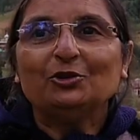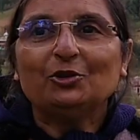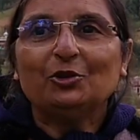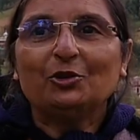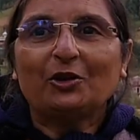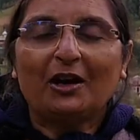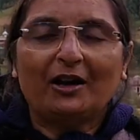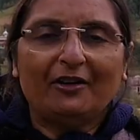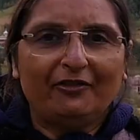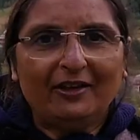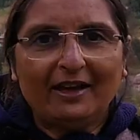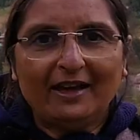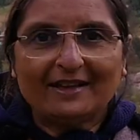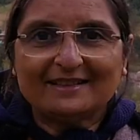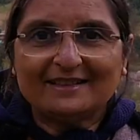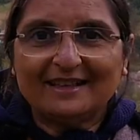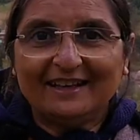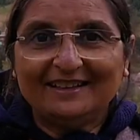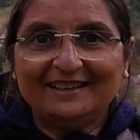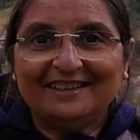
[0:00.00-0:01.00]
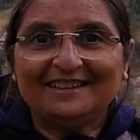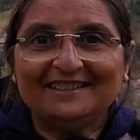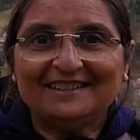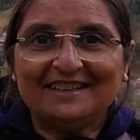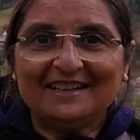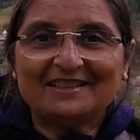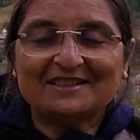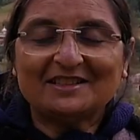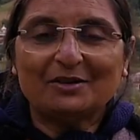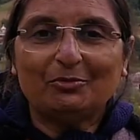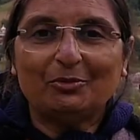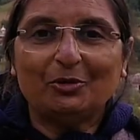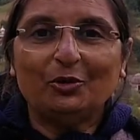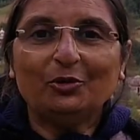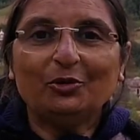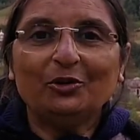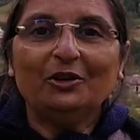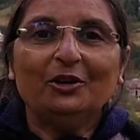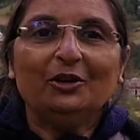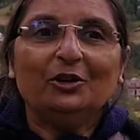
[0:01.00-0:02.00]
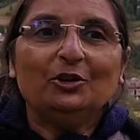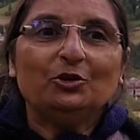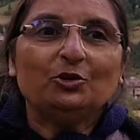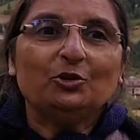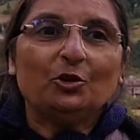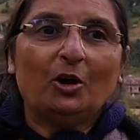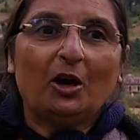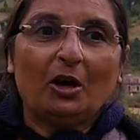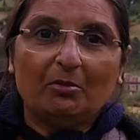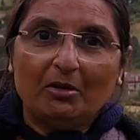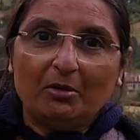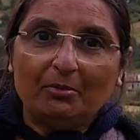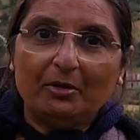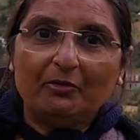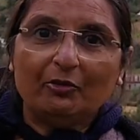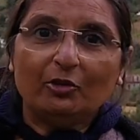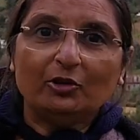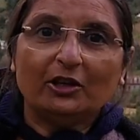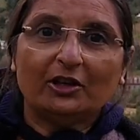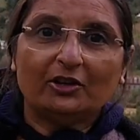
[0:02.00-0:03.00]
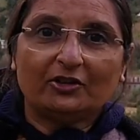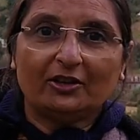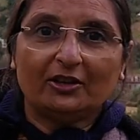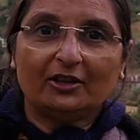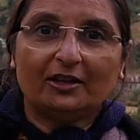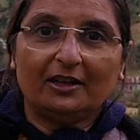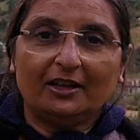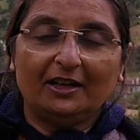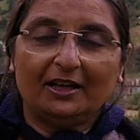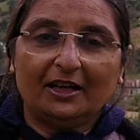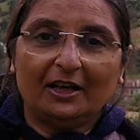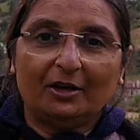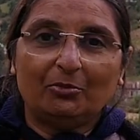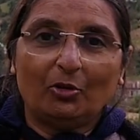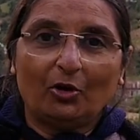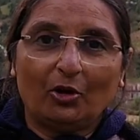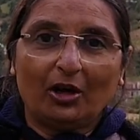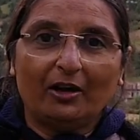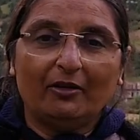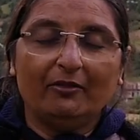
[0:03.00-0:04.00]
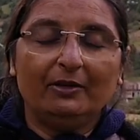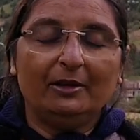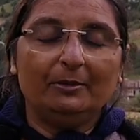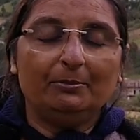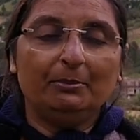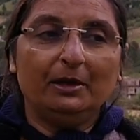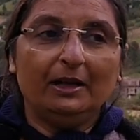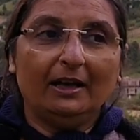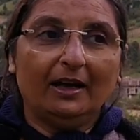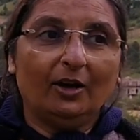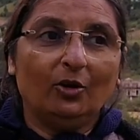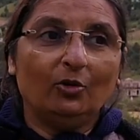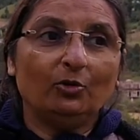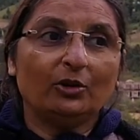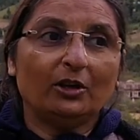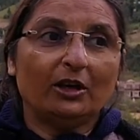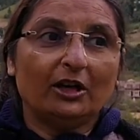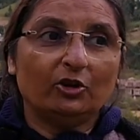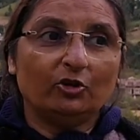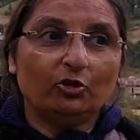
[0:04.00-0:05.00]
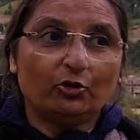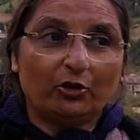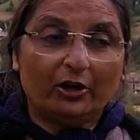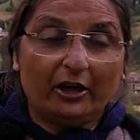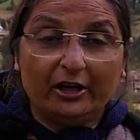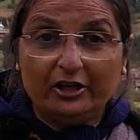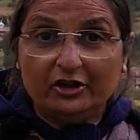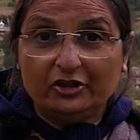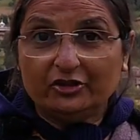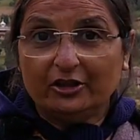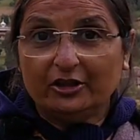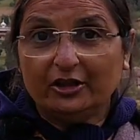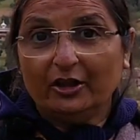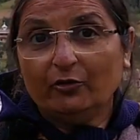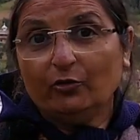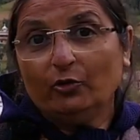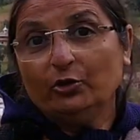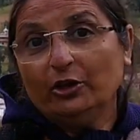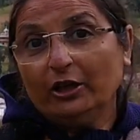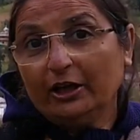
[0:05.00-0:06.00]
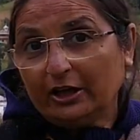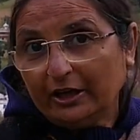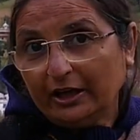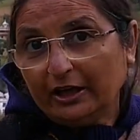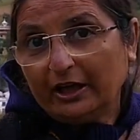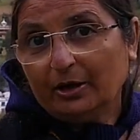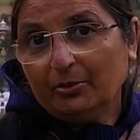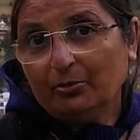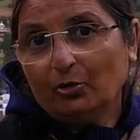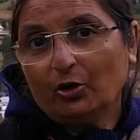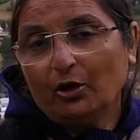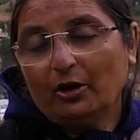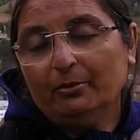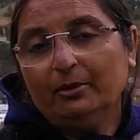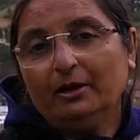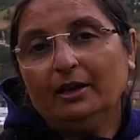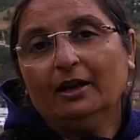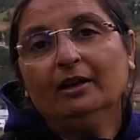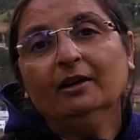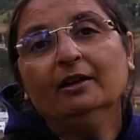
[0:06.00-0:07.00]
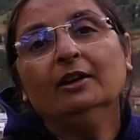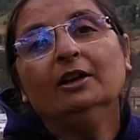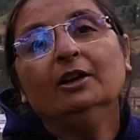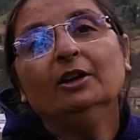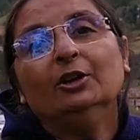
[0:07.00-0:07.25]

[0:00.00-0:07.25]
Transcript: तो काफ़ी एक्साइटेड थे सब लोग तो हमें भी वो दर्शन करने का मौका भी मिला उनका जो ट्रेडिशन है वो देखने का मौका मिला